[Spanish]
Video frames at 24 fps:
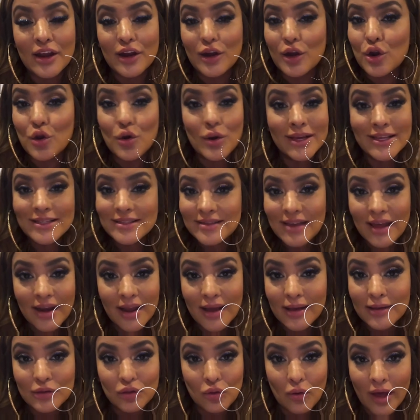No están
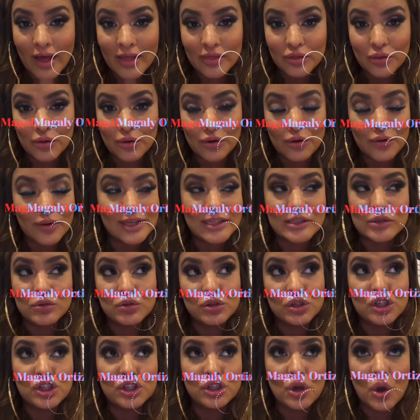actuando, no es
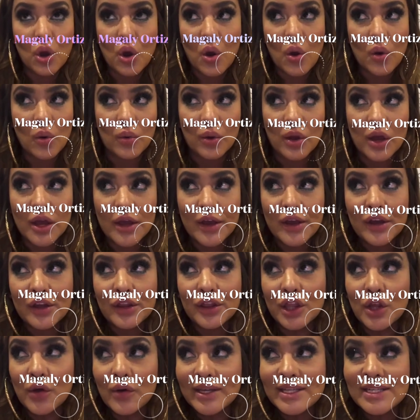un show,
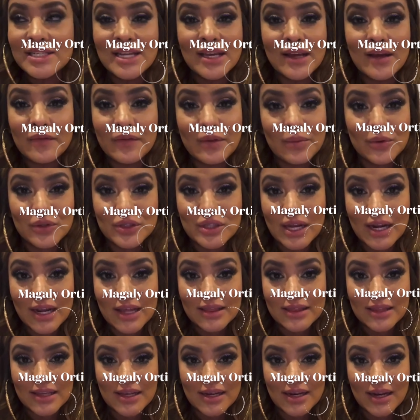no es rica, famosa
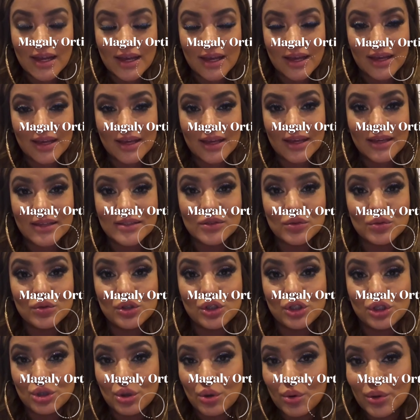latina, es un
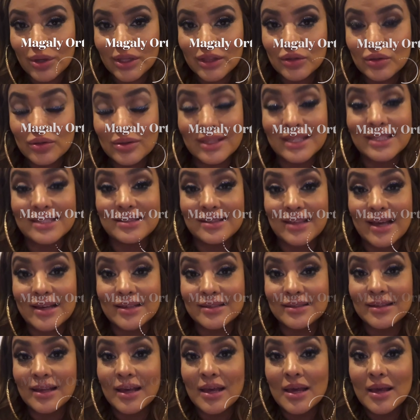show en donde estás